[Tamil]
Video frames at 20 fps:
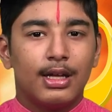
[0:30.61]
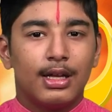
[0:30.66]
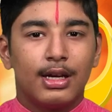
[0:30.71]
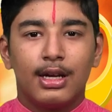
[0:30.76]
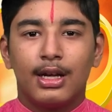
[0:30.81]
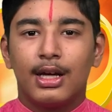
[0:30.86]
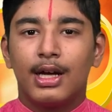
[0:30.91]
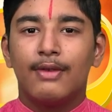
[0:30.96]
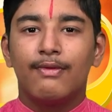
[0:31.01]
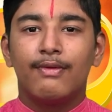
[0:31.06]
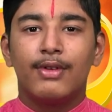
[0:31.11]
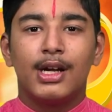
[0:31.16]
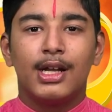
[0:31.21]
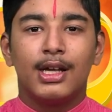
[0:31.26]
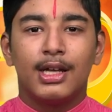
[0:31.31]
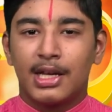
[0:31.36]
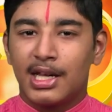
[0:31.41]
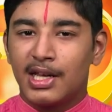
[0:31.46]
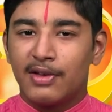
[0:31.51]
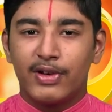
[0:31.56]
எல்லாம்
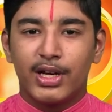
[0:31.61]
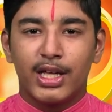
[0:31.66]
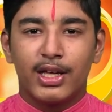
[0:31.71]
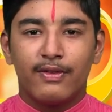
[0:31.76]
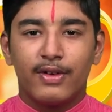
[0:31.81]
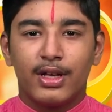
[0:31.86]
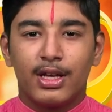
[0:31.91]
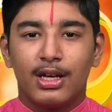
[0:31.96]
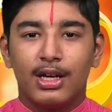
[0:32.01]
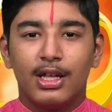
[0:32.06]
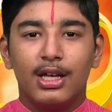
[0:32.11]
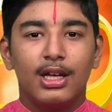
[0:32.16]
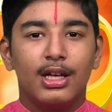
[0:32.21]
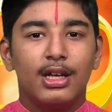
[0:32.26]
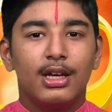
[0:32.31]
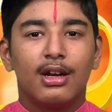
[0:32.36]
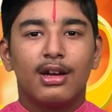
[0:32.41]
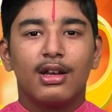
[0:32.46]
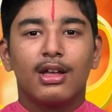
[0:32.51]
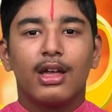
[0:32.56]
வல்ல இறைவனை வேண்டி
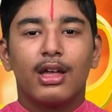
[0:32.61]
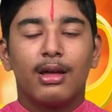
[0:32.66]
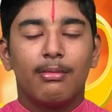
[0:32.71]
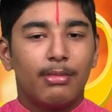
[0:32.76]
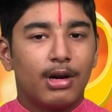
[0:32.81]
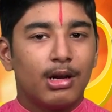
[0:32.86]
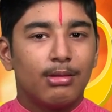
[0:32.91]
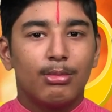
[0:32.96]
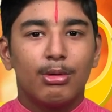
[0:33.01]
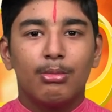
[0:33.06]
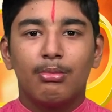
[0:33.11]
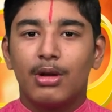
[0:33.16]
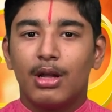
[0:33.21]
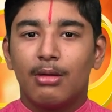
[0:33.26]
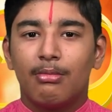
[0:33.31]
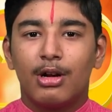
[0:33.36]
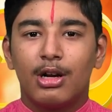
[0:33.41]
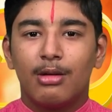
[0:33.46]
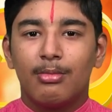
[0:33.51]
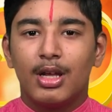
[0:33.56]
இன்றைய மடமும்
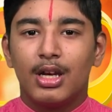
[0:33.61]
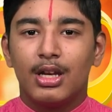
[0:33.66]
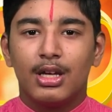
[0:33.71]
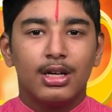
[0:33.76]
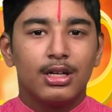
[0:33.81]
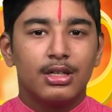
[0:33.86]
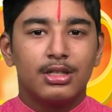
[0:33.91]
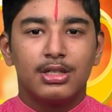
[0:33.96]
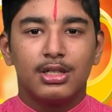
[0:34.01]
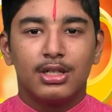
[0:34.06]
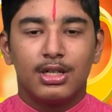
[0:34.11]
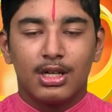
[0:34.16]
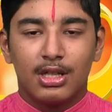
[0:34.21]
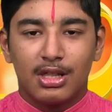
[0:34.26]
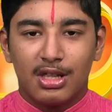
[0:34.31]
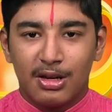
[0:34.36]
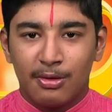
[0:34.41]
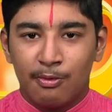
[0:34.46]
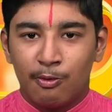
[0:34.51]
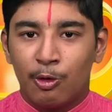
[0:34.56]
நம்மடமே நிகழ்ச்சிக்கு
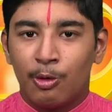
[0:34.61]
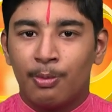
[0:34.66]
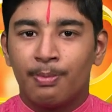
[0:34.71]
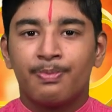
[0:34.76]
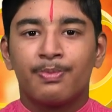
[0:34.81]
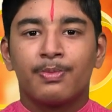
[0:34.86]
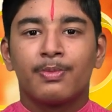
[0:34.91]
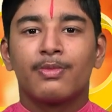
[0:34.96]
செல்வோம்